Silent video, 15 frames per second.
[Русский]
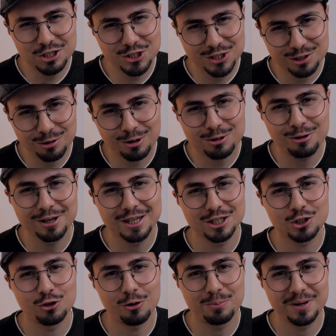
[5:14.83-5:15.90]
что только
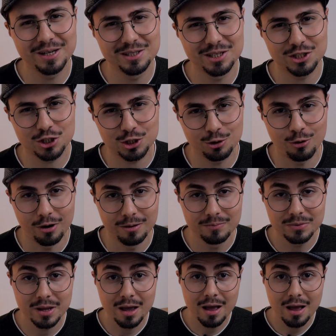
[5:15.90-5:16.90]
что произошло.